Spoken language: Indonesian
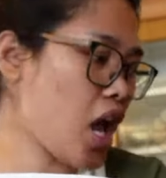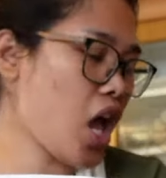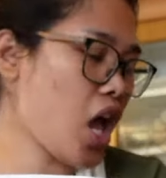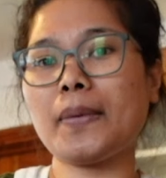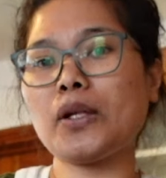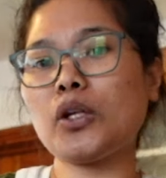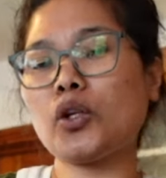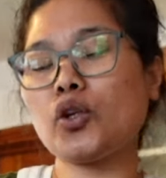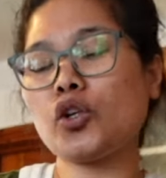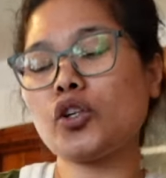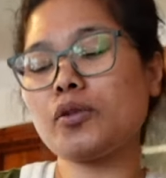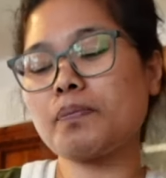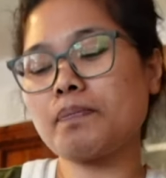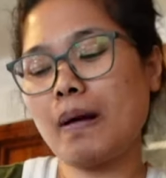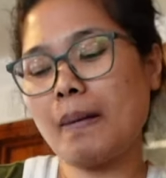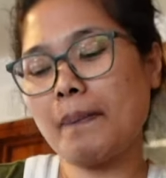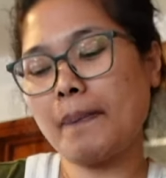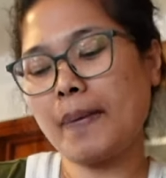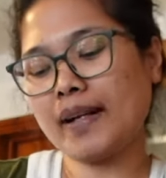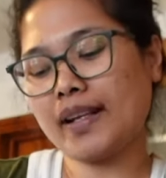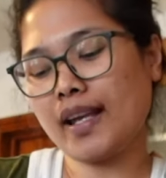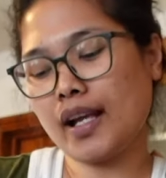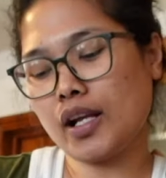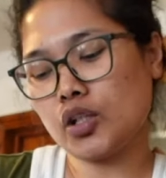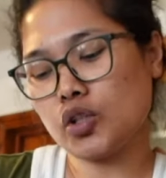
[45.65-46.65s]
Menurut
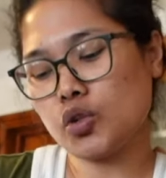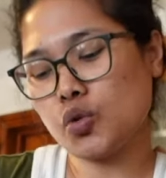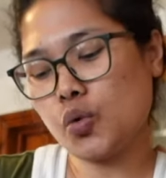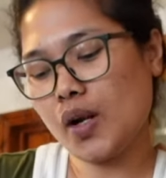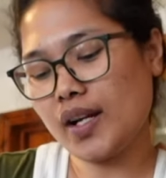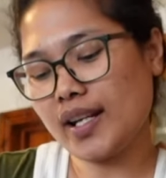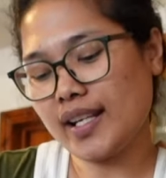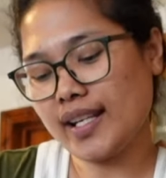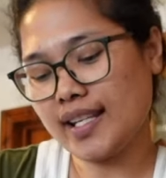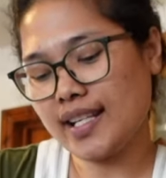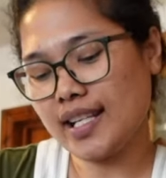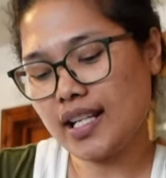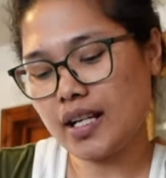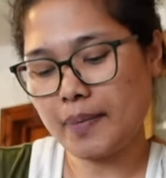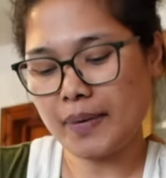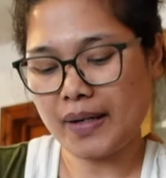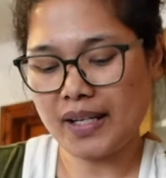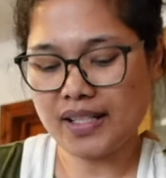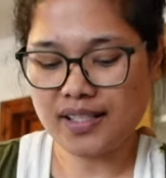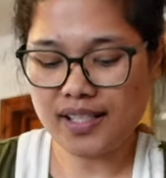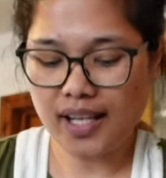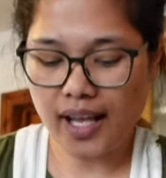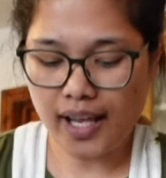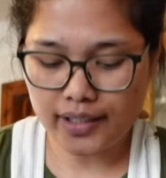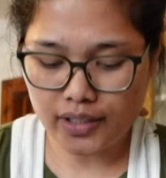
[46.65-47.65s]
bapak yang jual ini
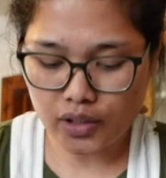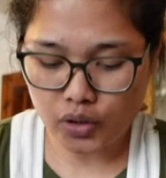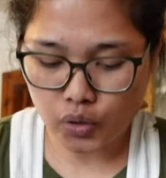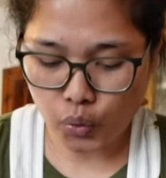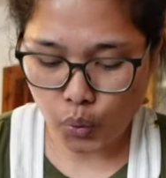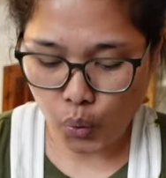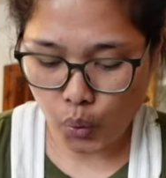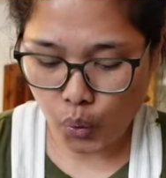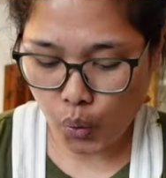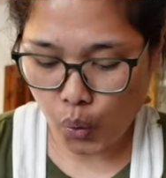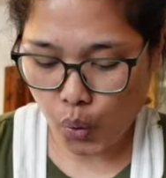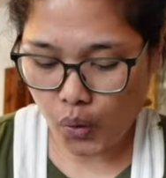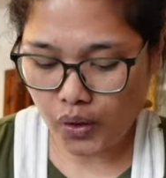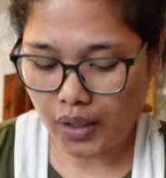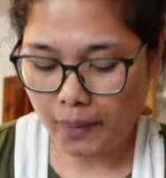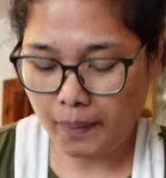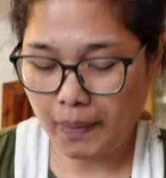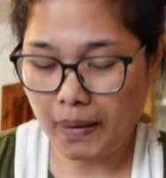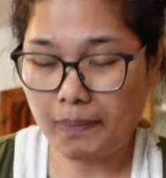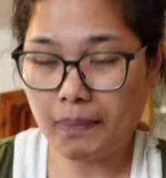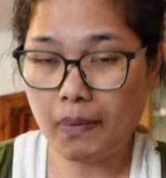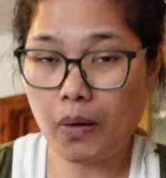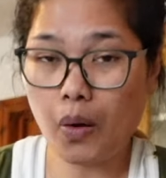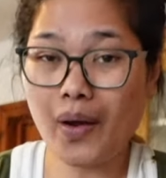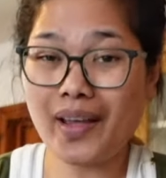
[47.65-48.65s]
kepada saya di toko, dia
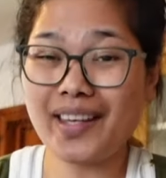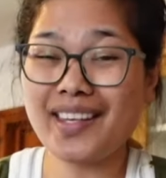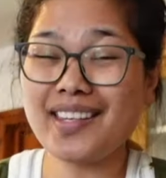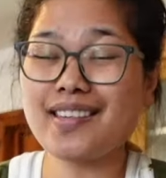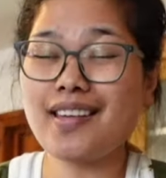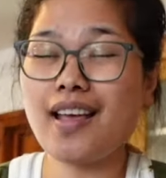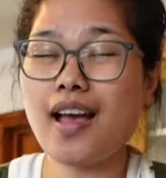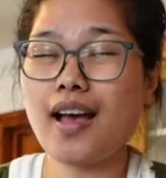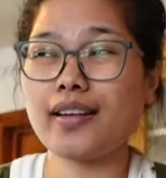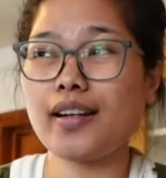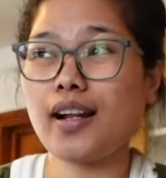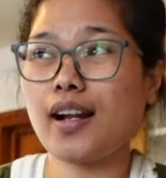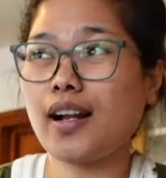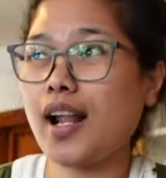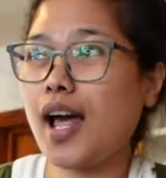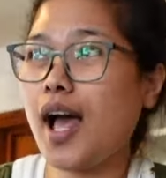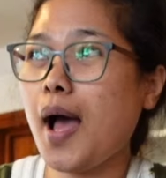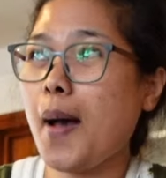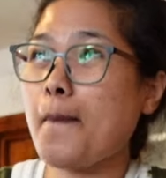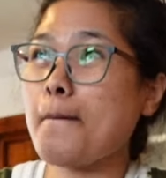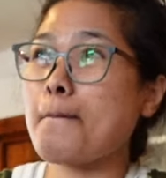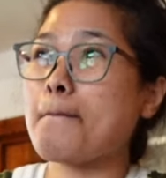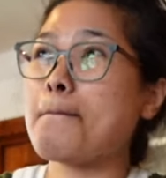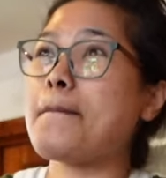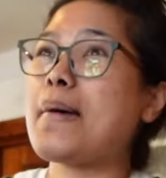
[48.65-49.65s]
bilang bahwa ini
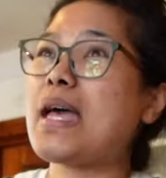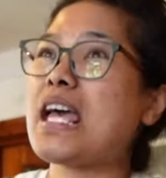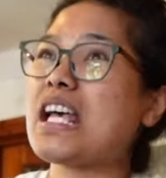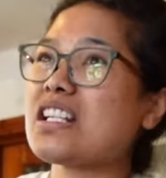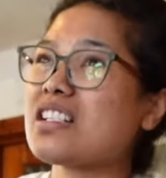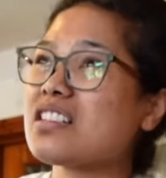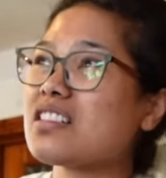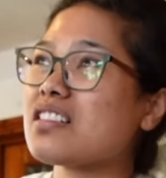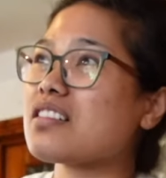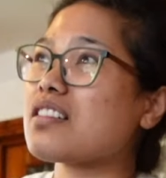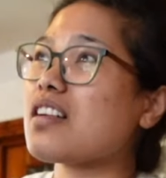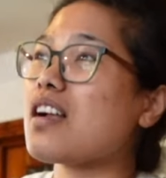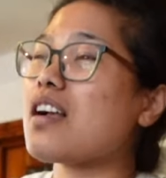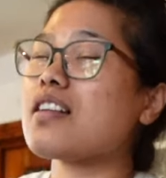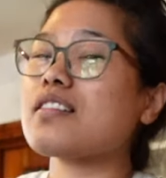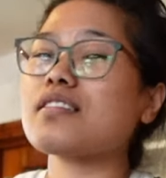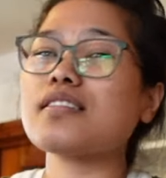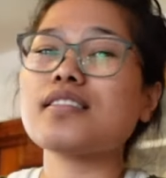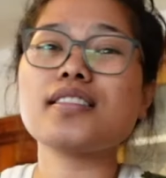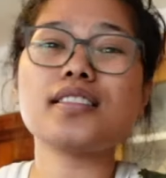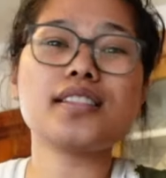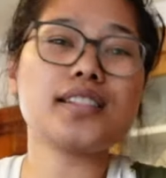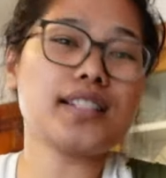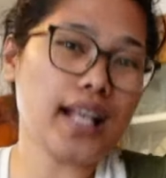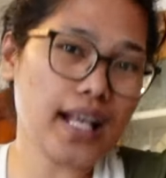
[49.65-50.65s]
adalah best
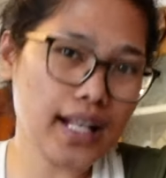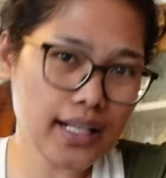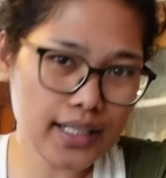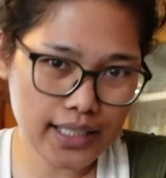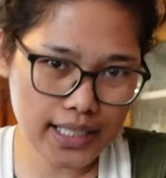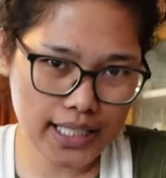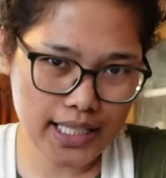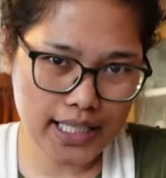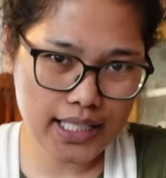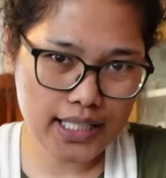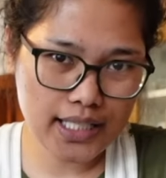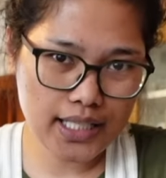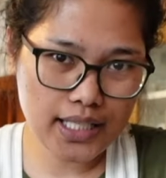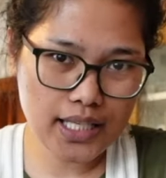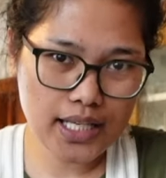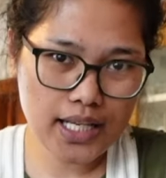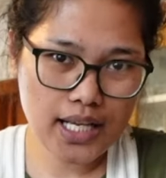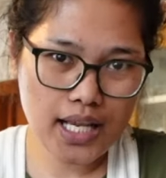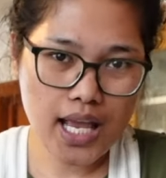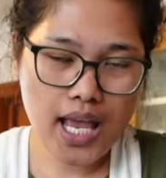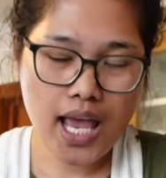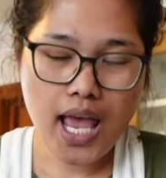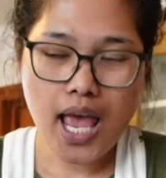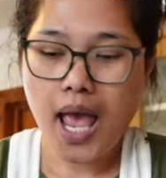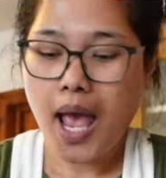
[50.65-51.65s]
selling
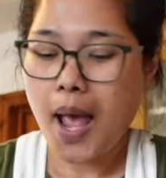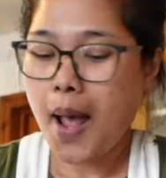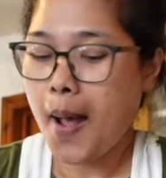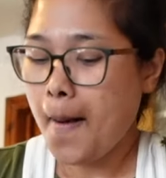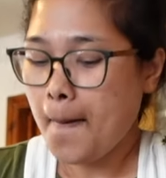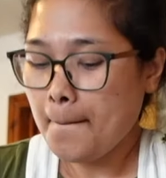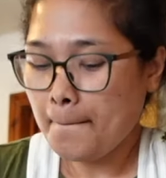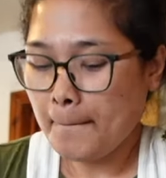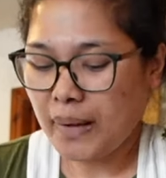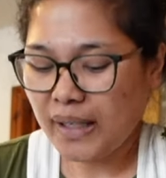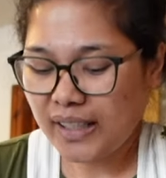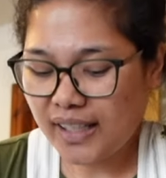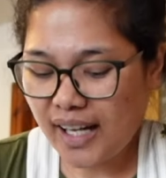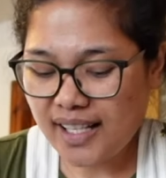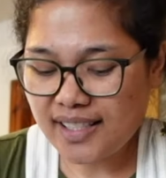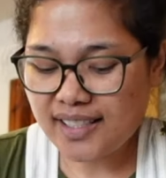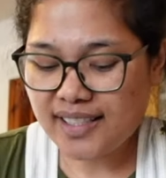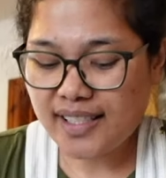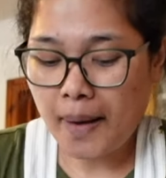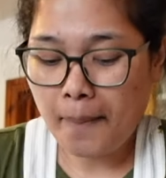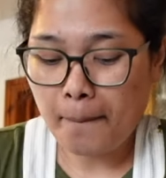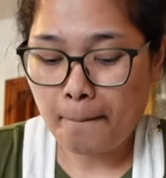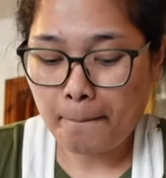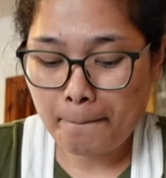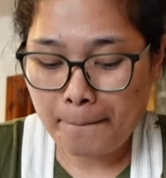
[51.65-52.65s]

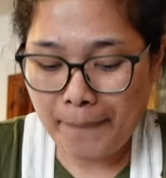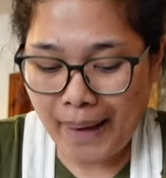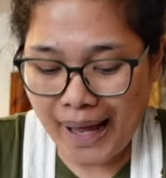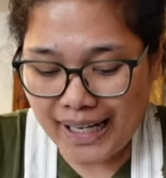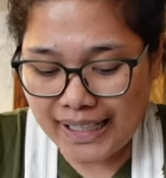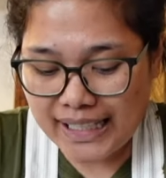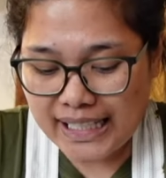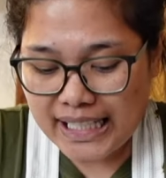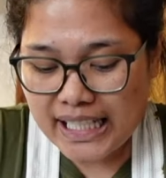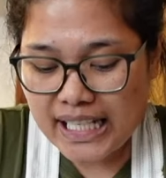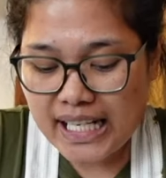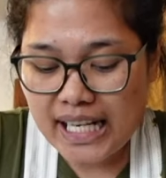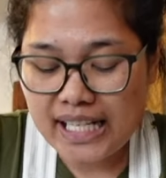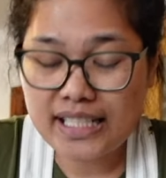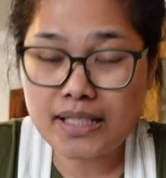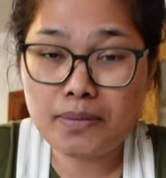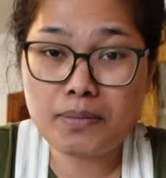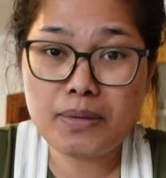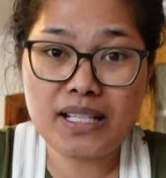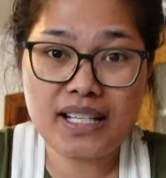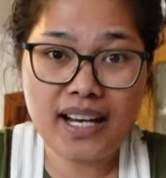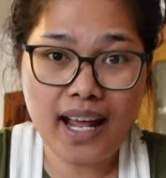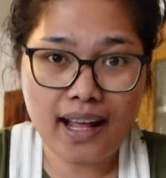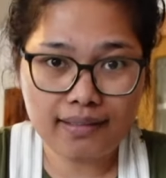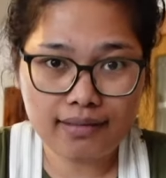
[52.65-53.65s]
beras yang paling
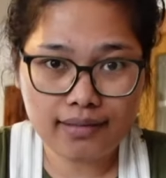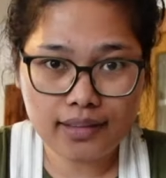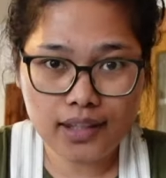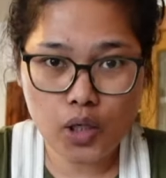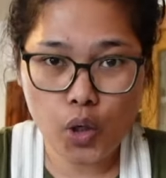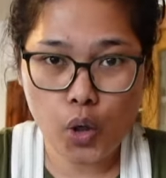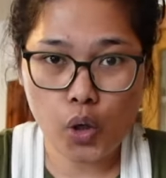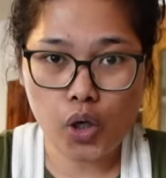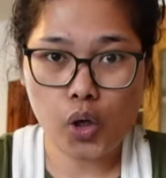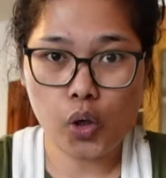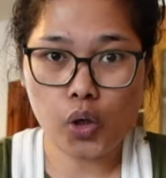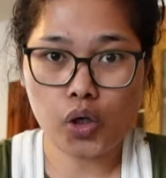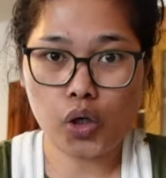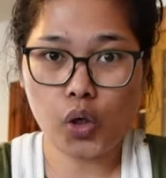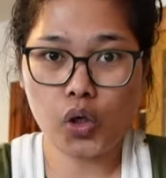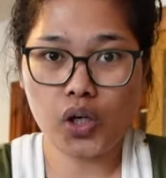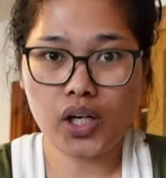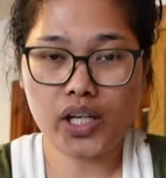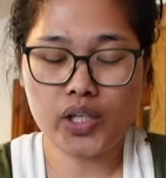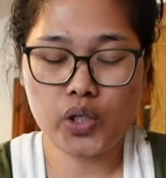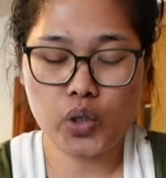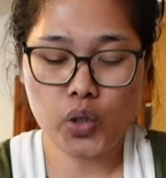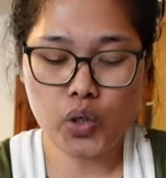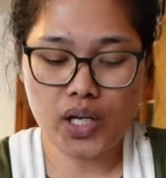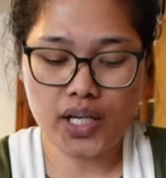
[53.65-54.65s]
diminati oleh
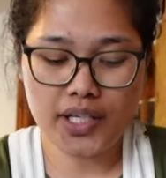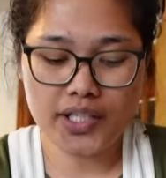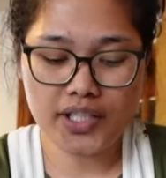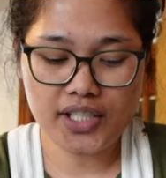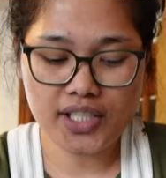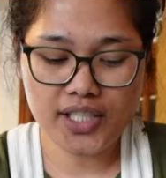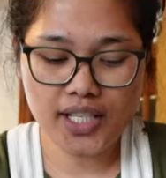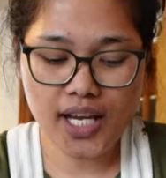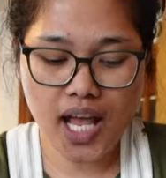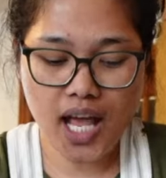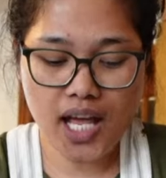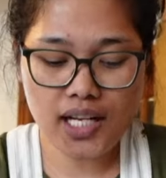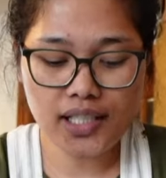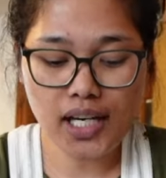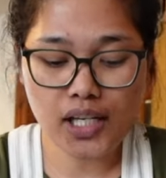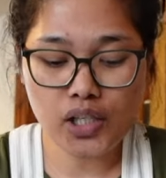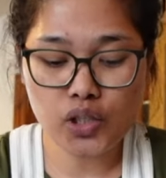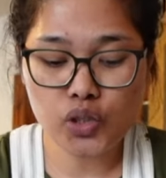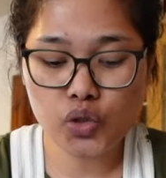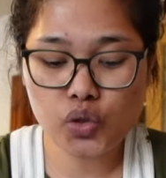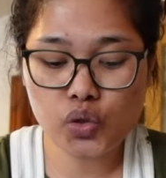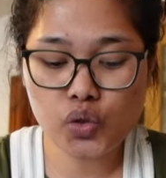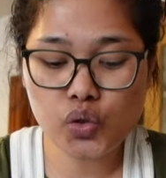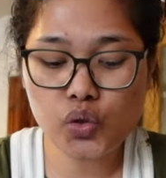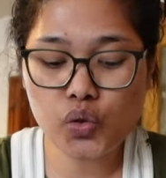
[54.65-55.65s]
orang-orang Indonesia
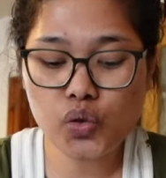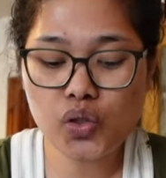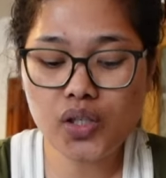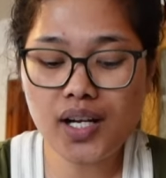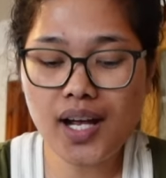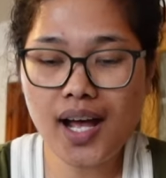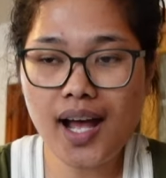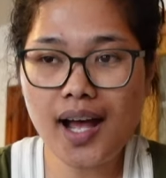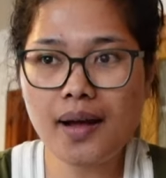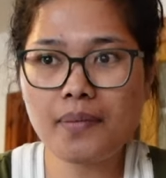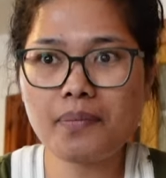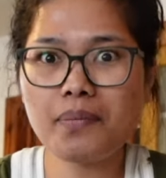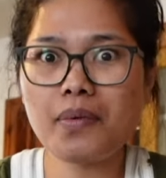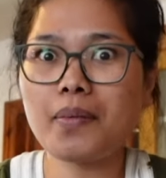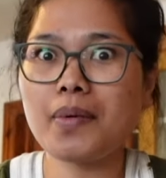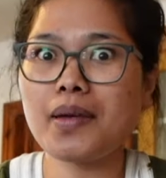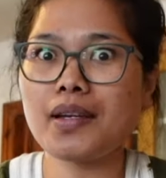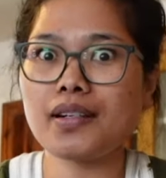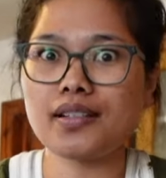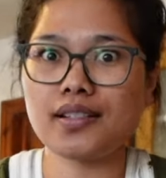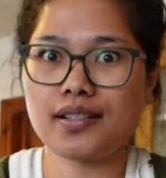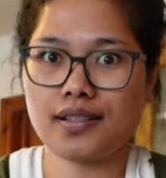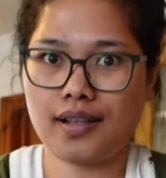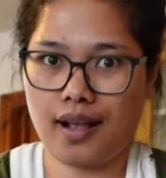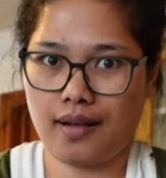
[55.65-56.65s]
dan juga
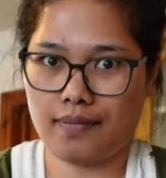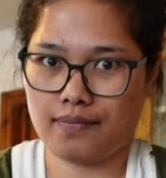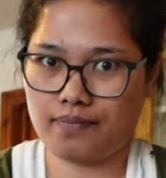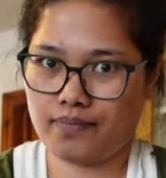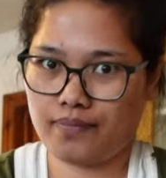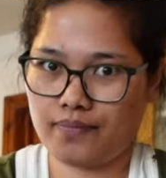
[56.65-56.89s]
pemirsa.